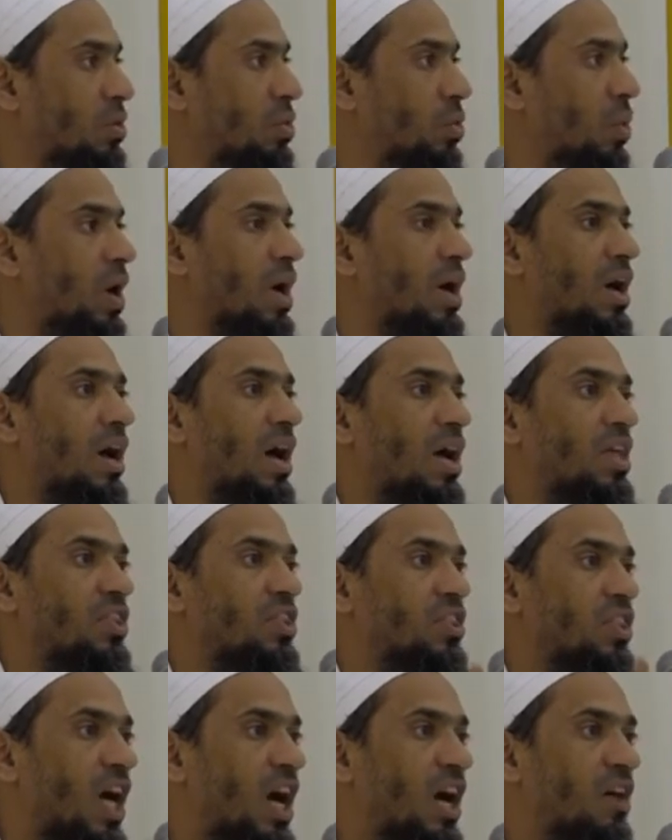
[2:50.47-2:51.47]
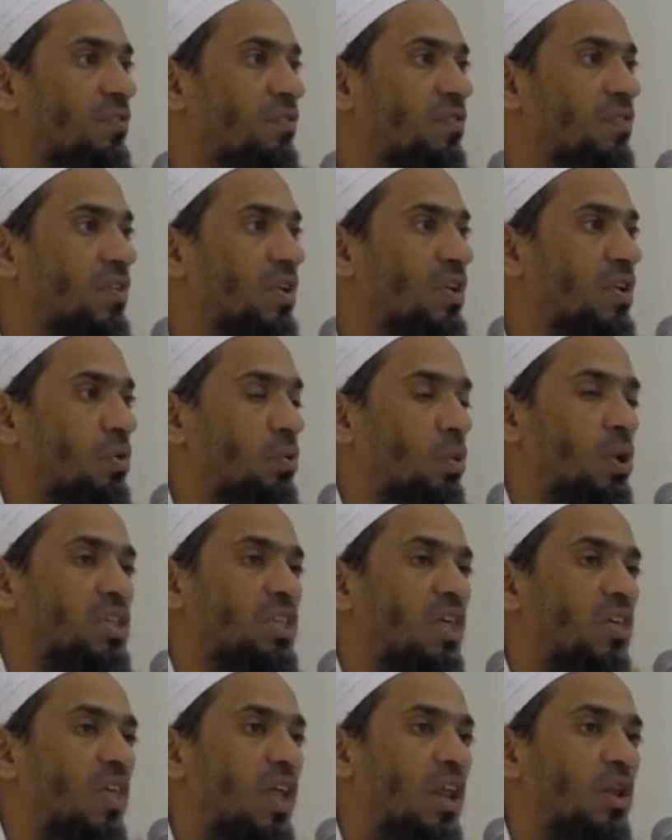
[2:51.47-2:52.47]
والضعف
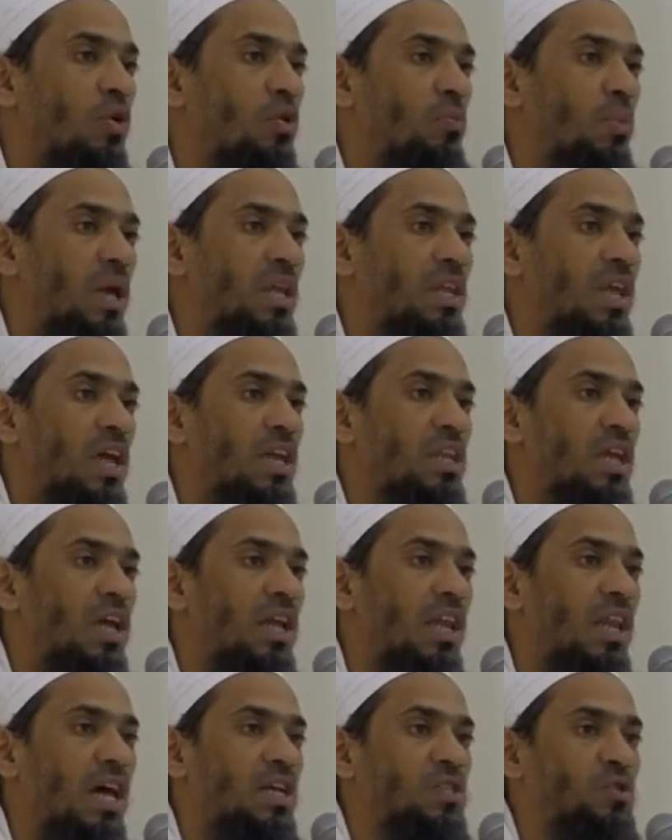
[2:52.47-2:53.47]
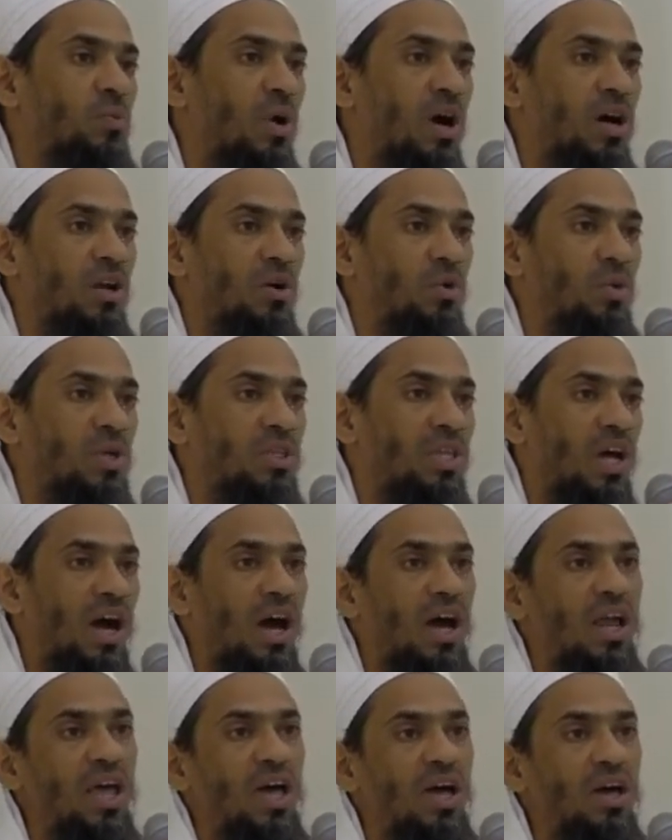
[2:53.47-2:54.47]
والتذلل بين يدي الله سبحانه
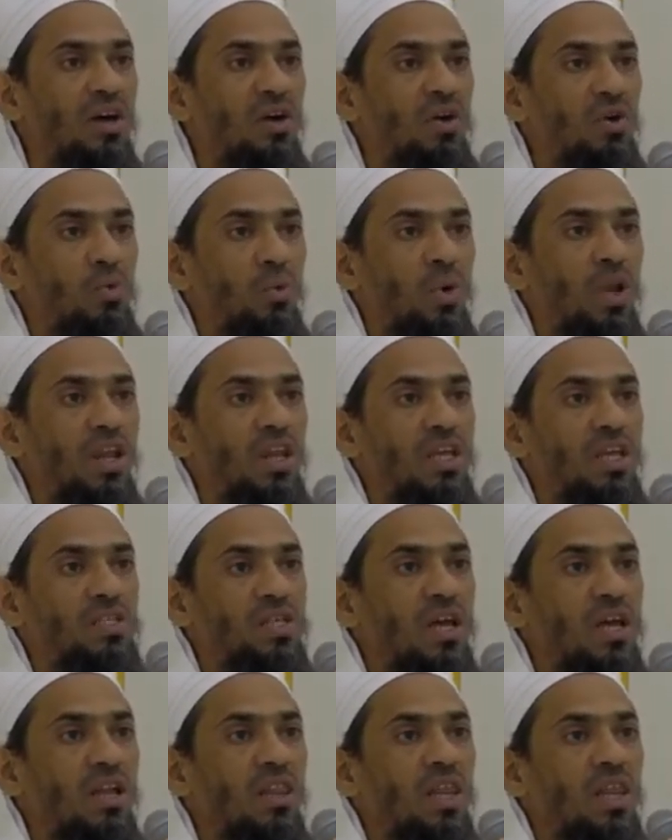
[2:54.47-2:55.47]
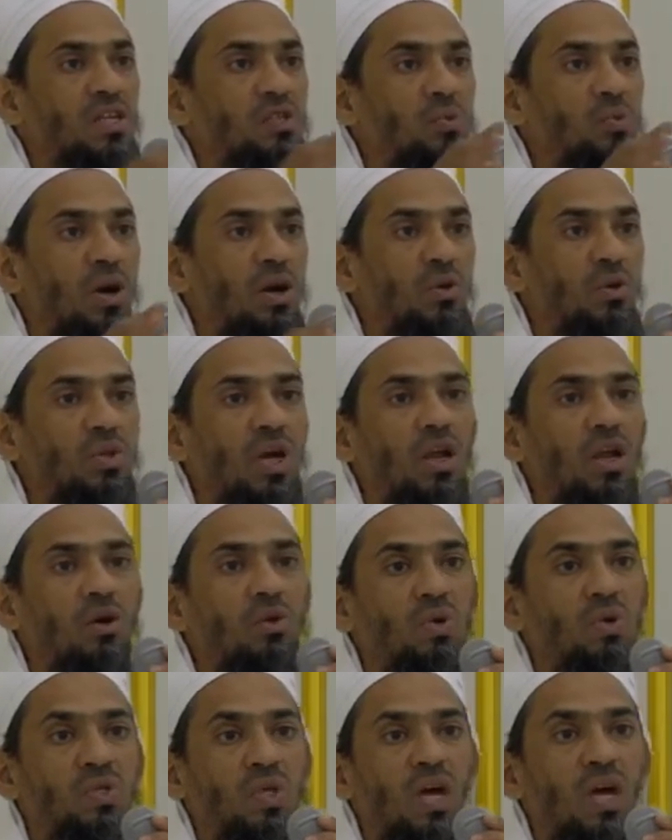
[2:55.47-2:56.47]
وتعالى ولن يزال الله سبحانه وتعالى
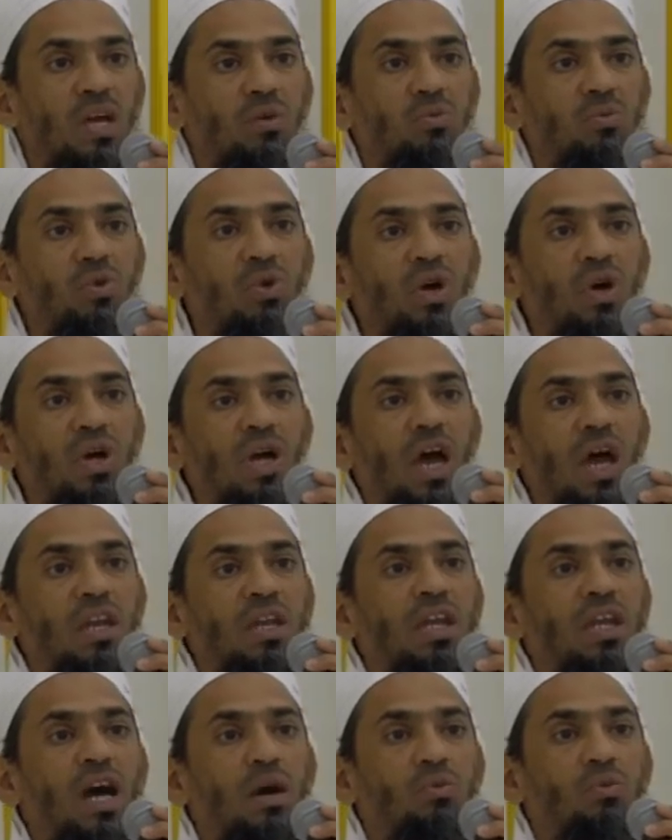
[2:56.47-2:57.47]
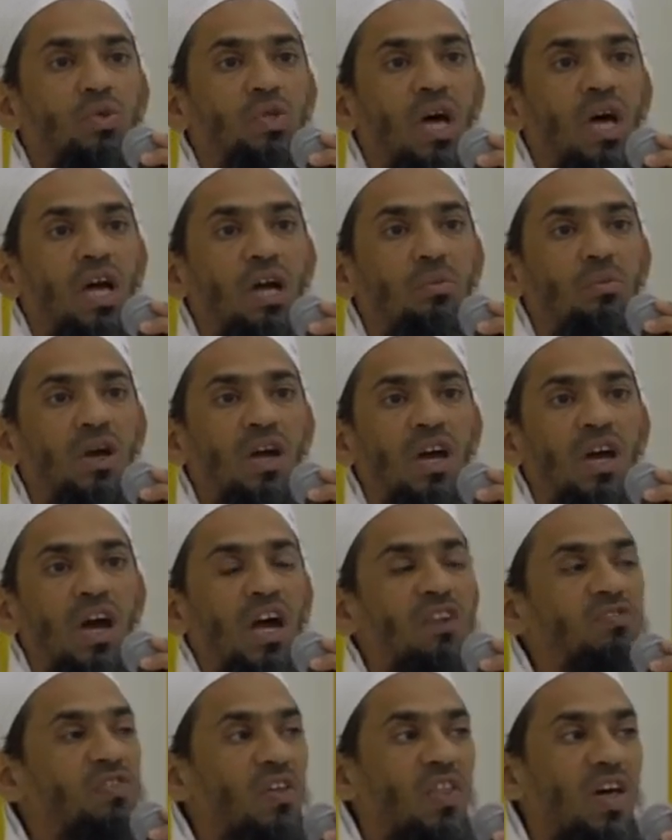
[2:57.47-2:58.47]
هو صاحب النعم وصاحب
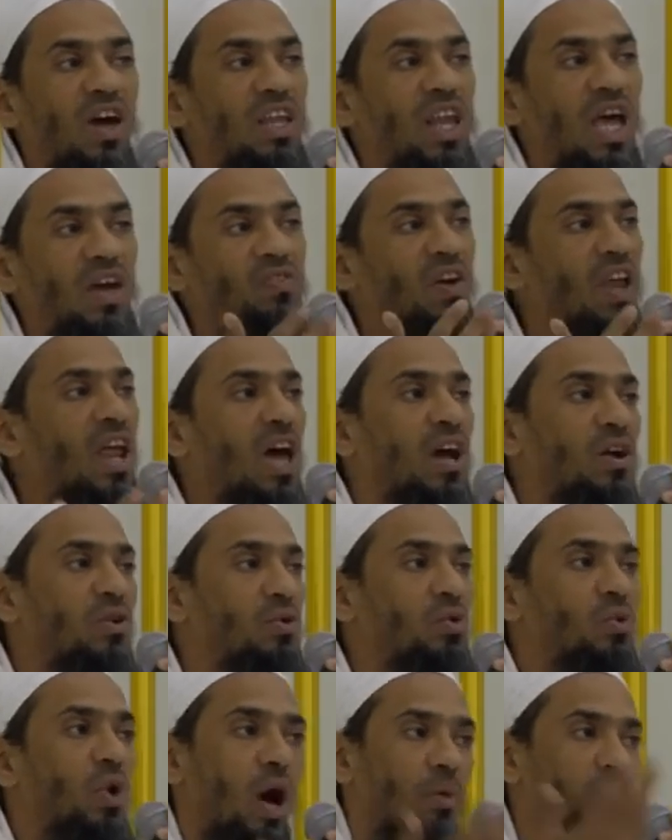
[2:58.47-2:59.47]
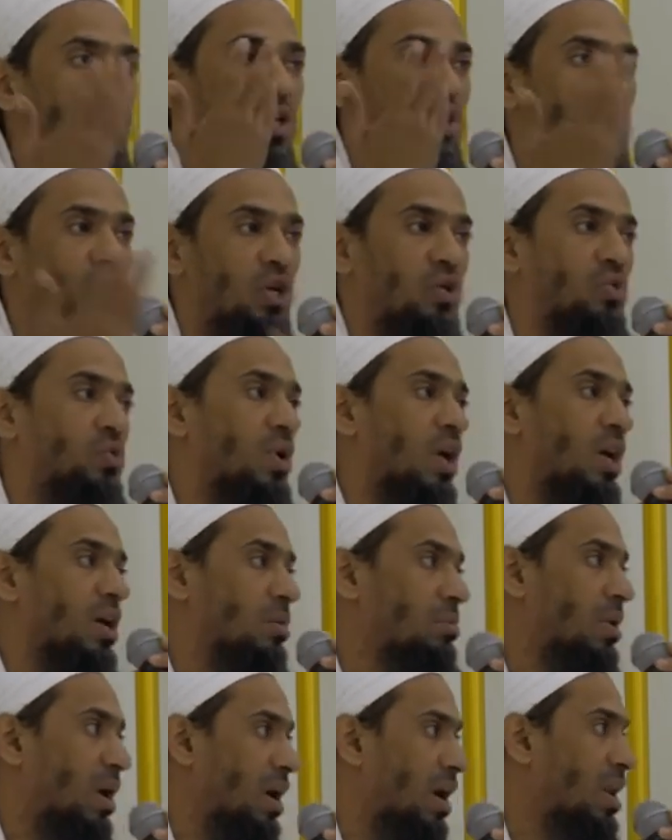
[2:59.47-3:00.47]
الفضائل أفلا أكون عبدا شكورا
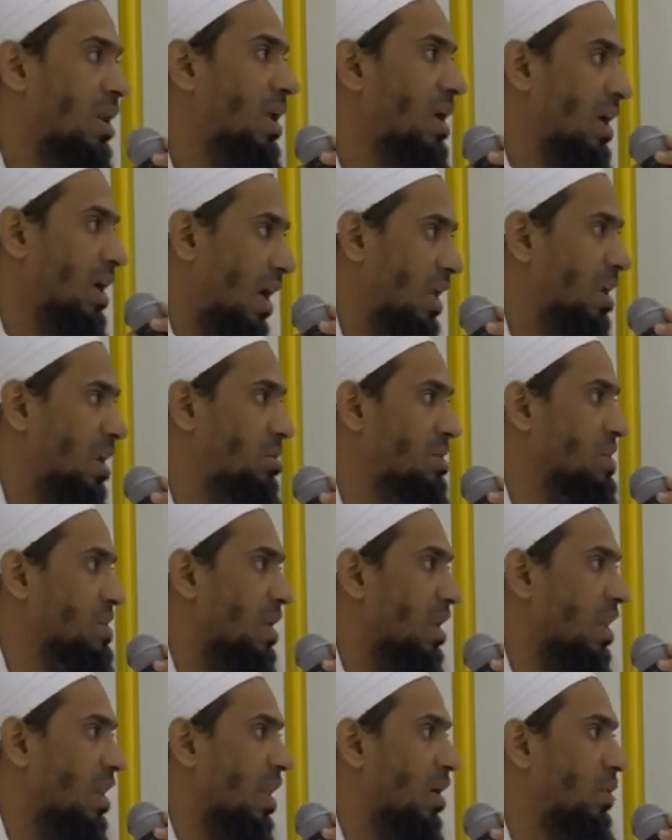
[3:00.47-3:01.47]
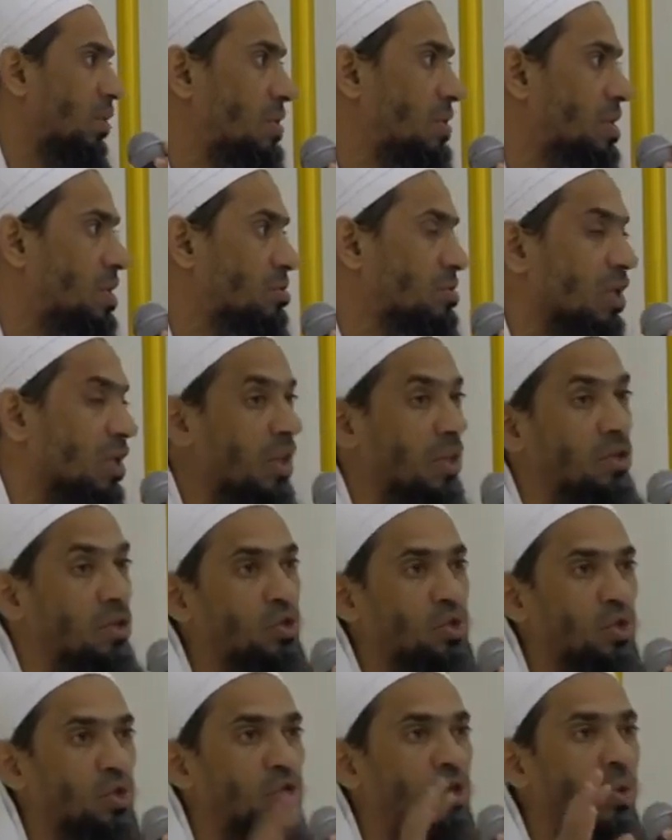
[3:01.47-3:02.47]
كما قال النبي صلى الله وسلم صلى الله أن
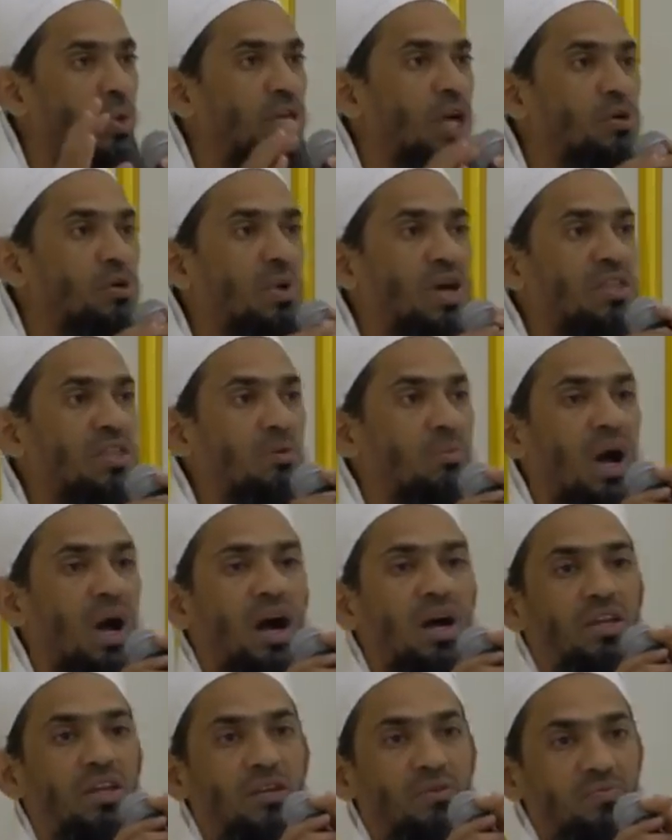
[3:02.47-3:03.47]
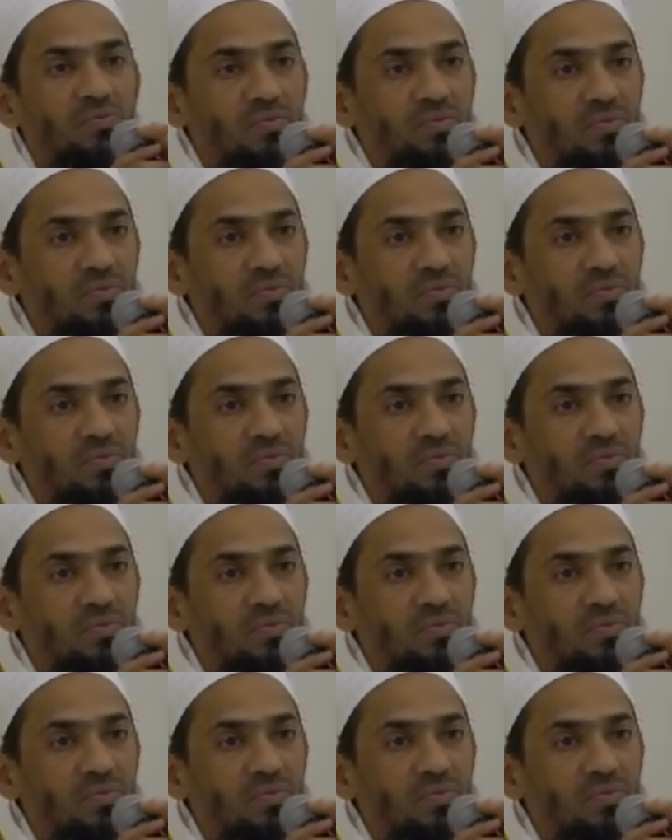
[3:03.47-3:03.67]
يرزقني وإياكم هذه المعاني